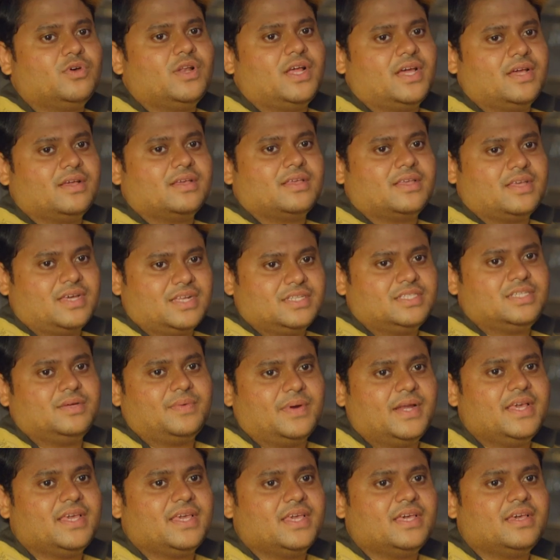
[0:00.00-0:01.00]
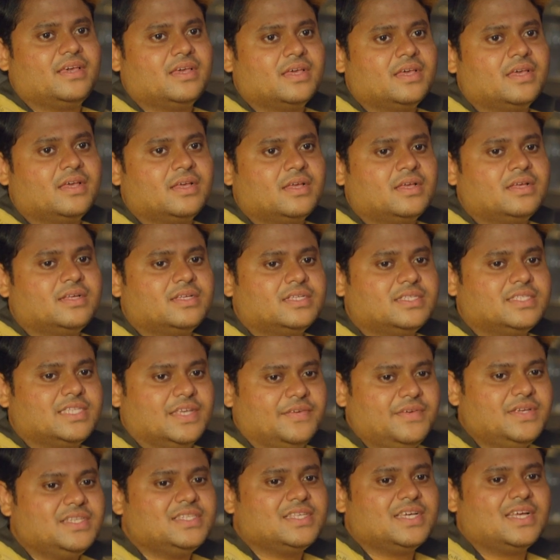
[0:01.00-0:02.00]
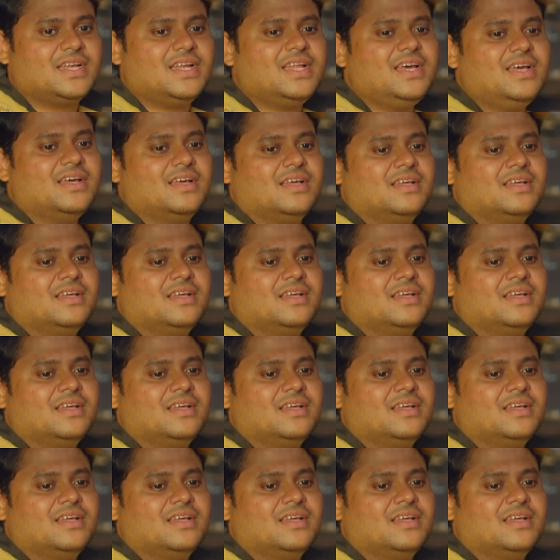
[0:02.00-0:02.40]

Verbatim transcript: हो रहा है खर्चे बढ़ेंगे सेविंग्स करना